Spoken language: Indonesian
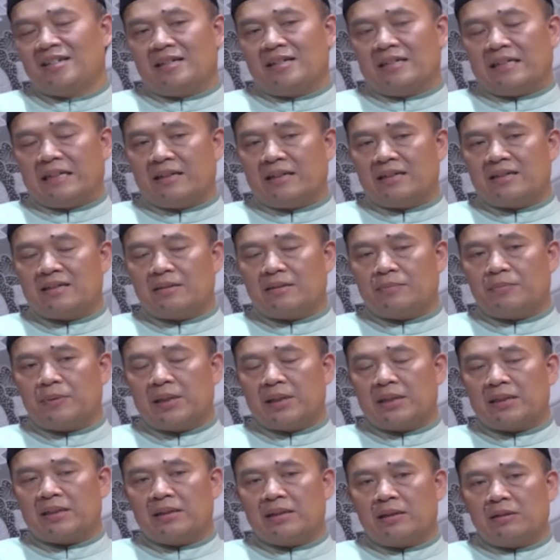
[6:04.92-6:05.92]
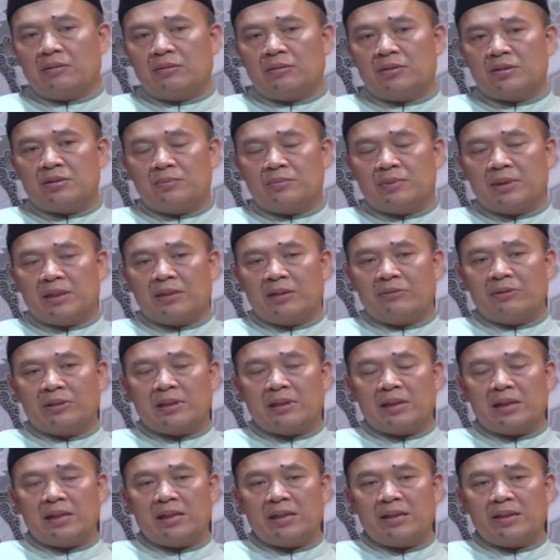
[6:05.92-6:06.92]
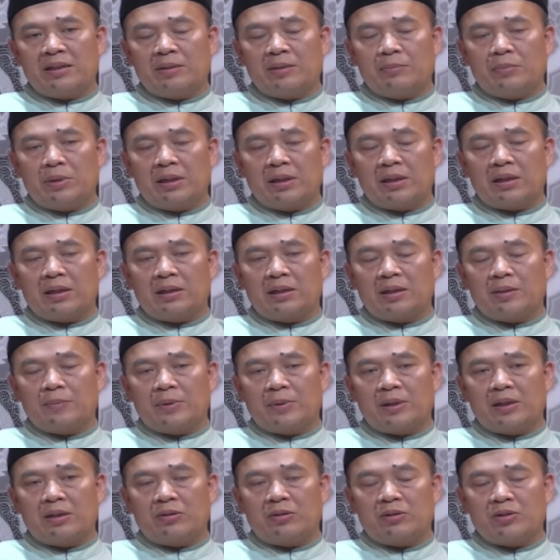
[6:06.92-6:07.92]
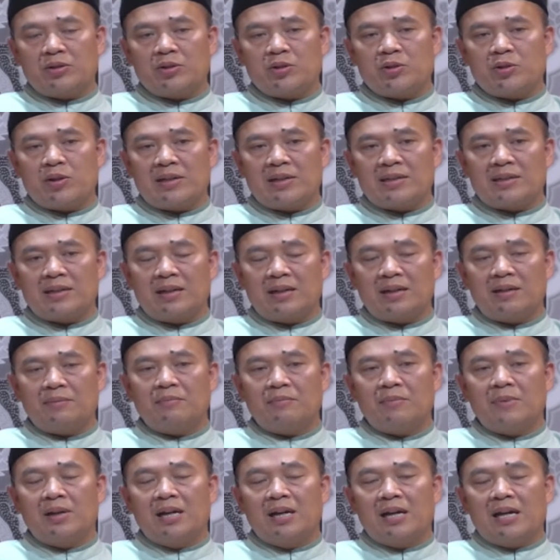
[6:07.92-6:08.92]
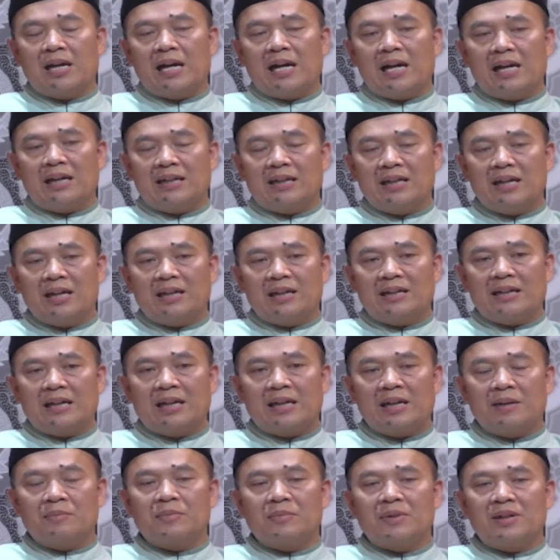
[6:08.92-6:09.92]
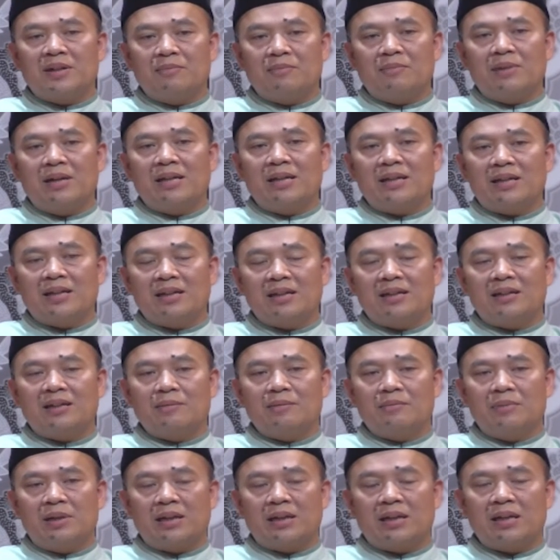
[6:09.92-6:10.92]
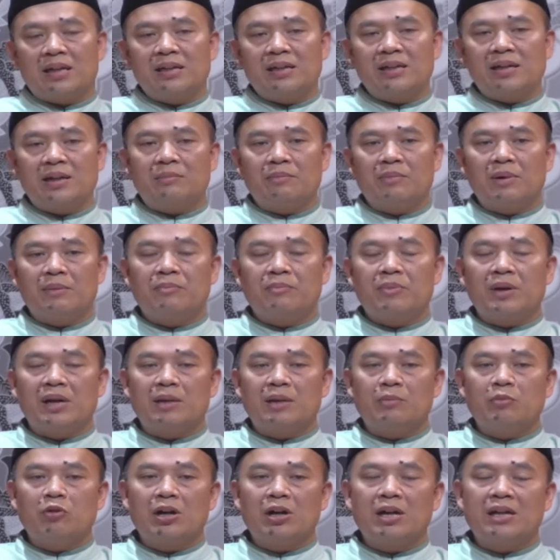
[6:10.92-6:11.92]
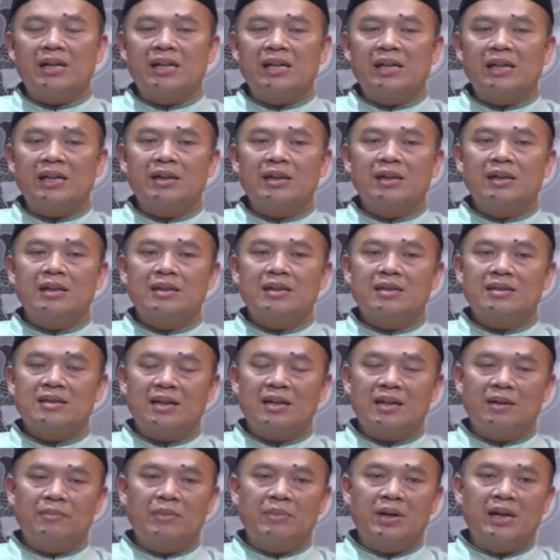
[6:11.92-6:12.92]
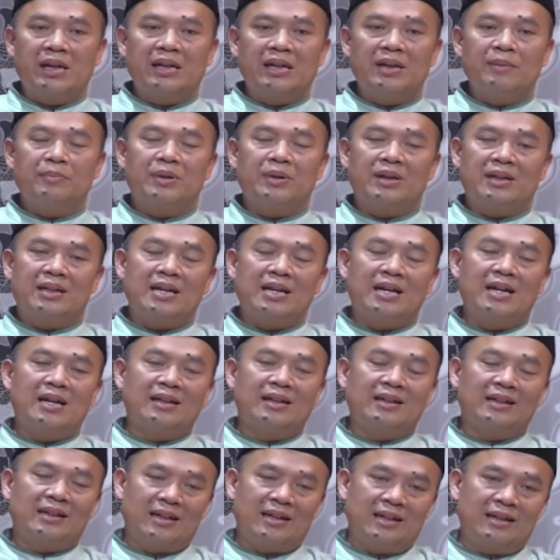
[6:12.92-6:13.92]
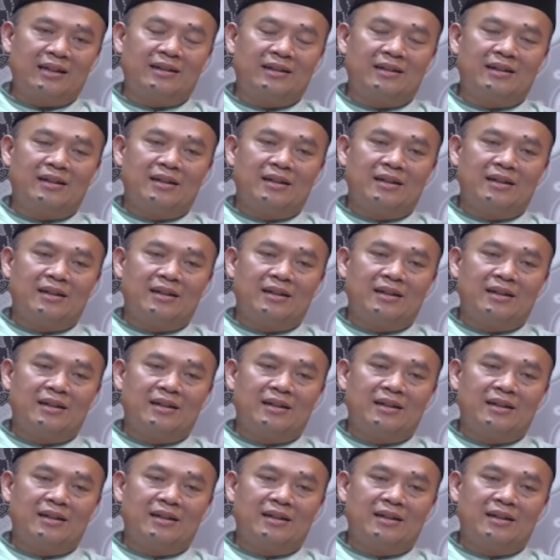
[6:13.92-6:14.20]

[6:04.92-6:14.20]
jadi syafaatnya Allah Subhanahu wa taala yang diberikan kepada Rasulullah SAW ada dalam kebaikan-kebaikan yang Bapak Ibu hadirin selama ini pertahankan.